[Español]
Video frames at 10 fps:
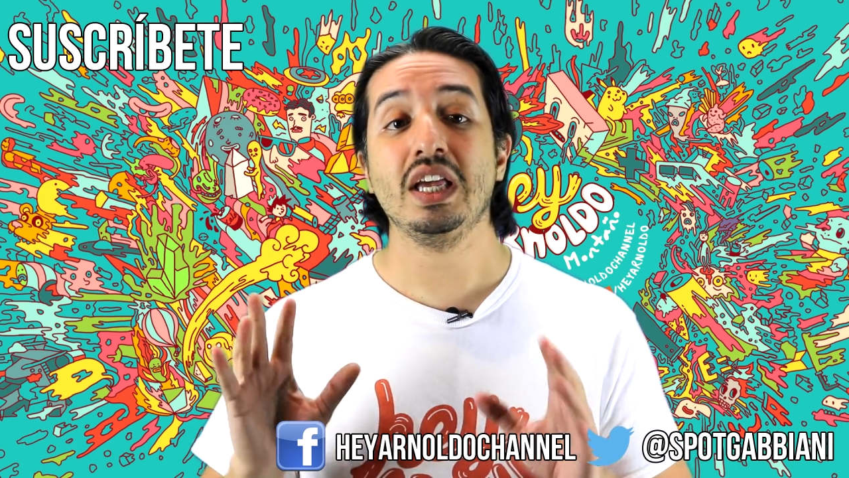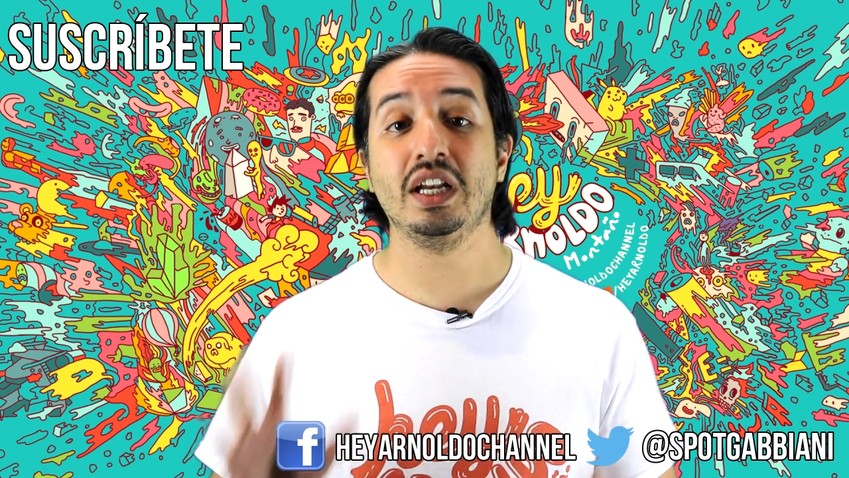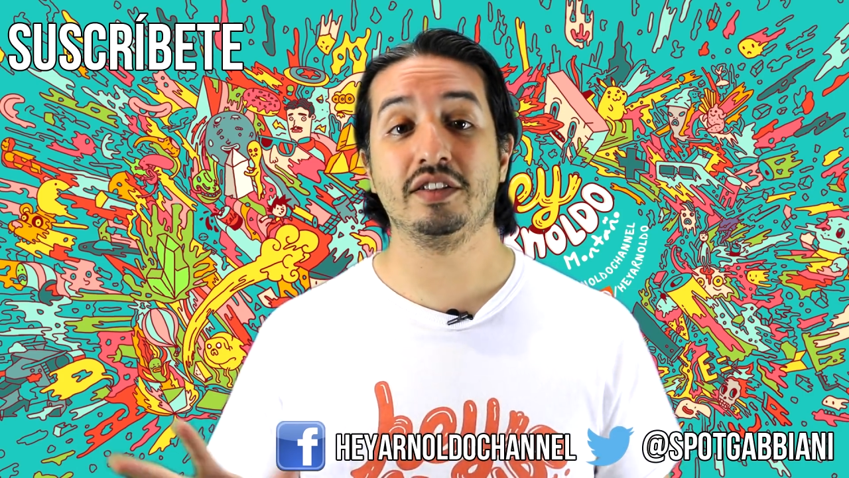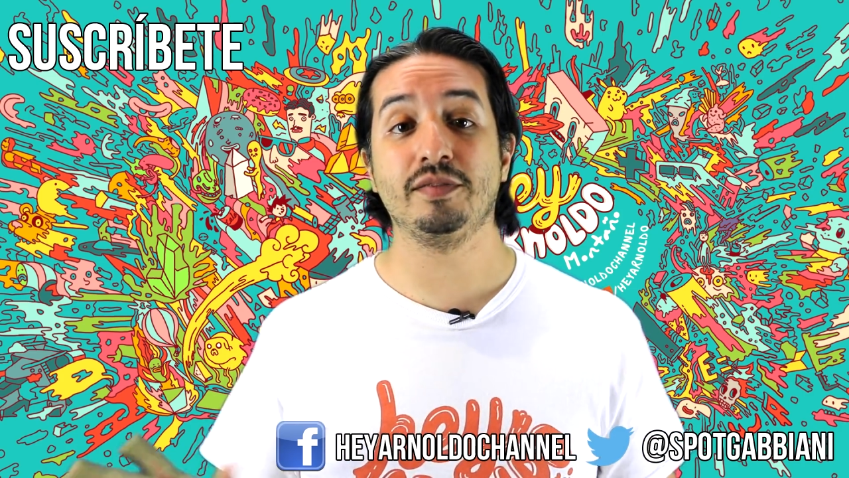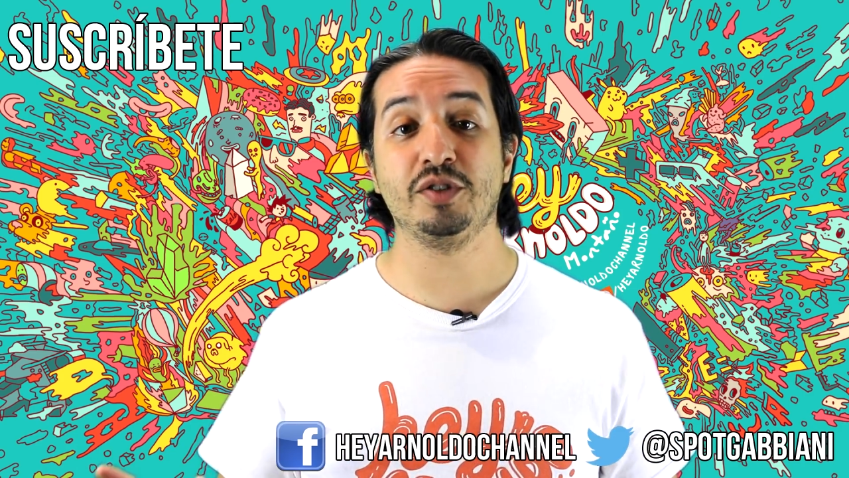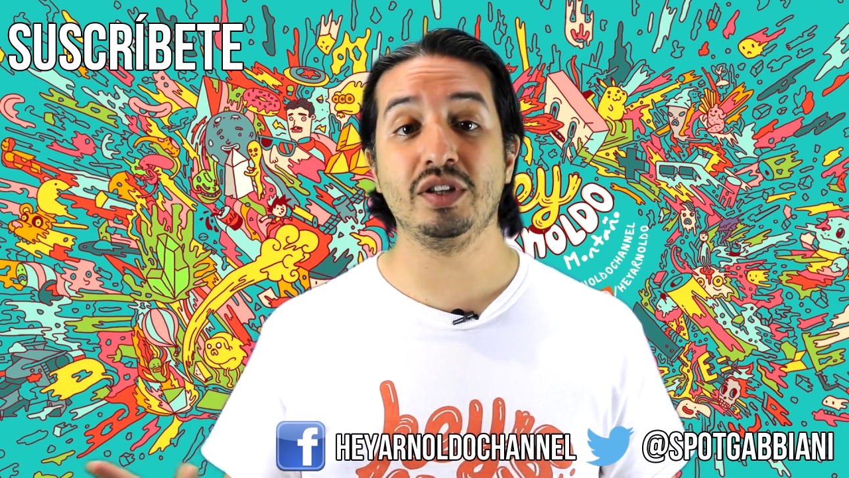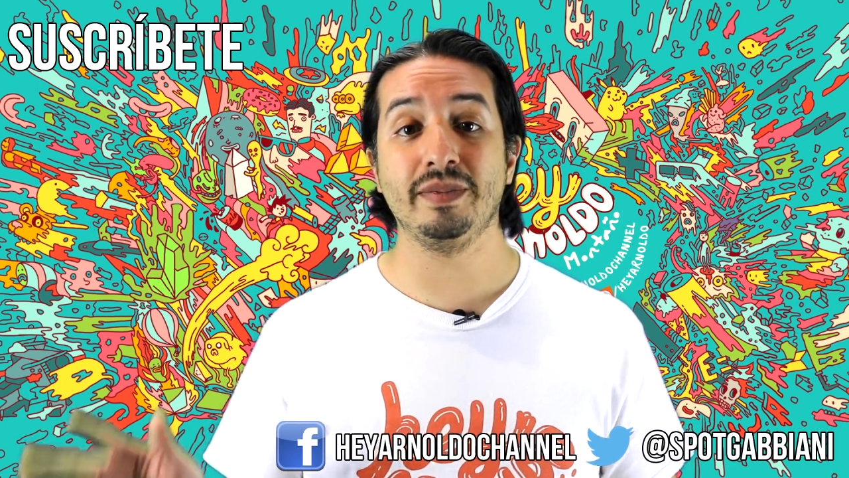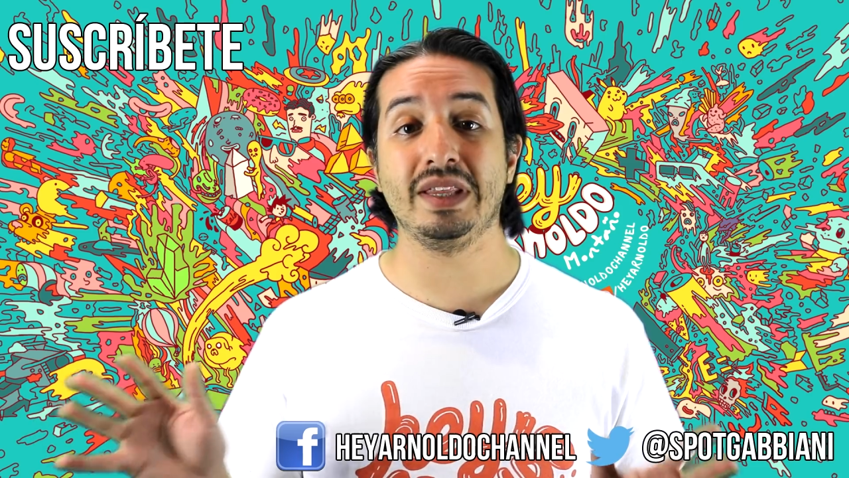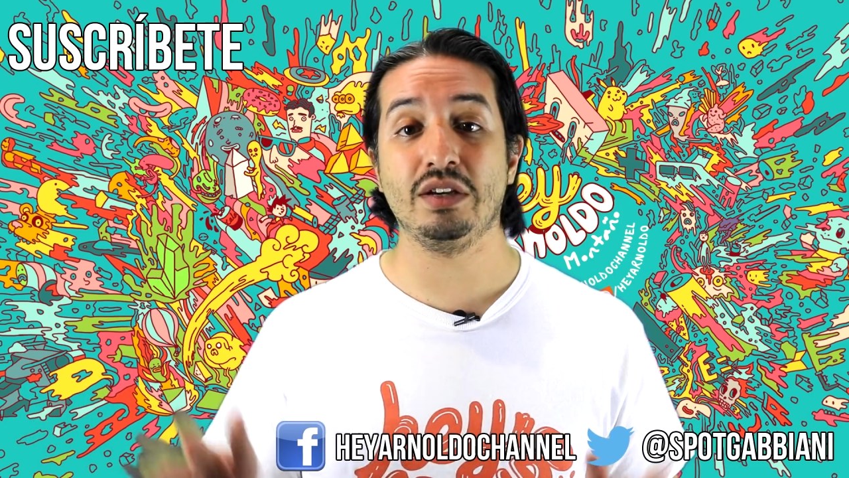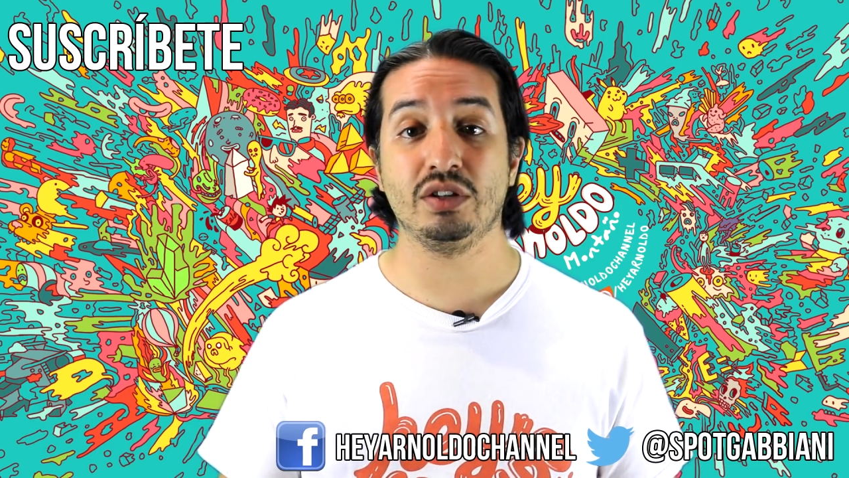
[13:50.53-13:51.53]
en la descripción del
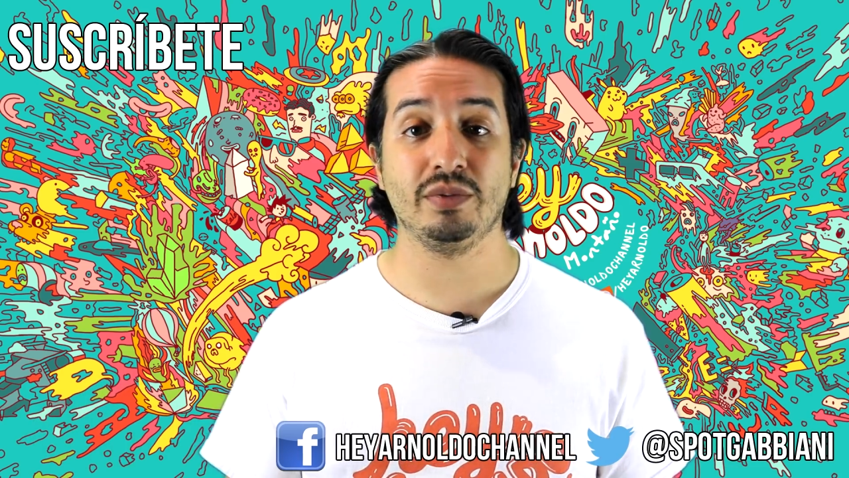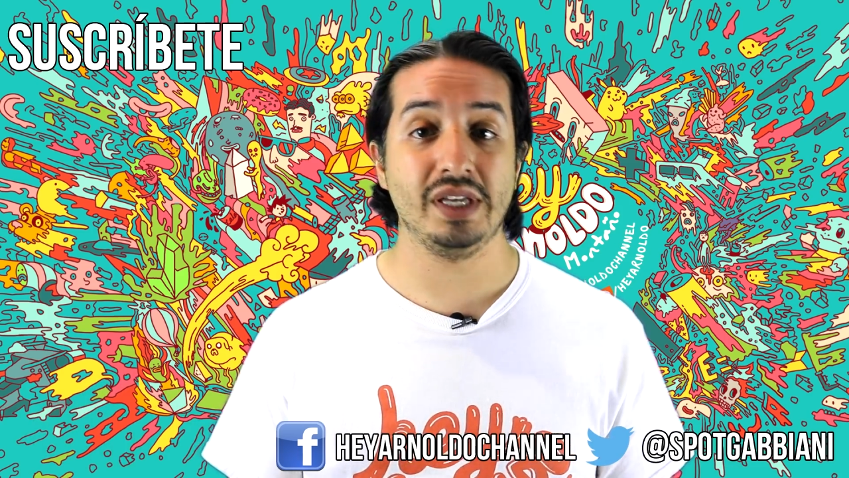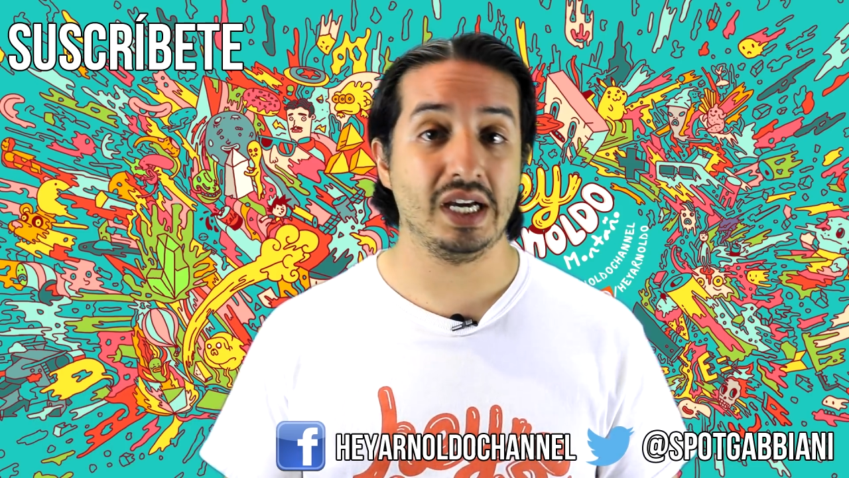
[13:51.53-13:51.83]
video te voy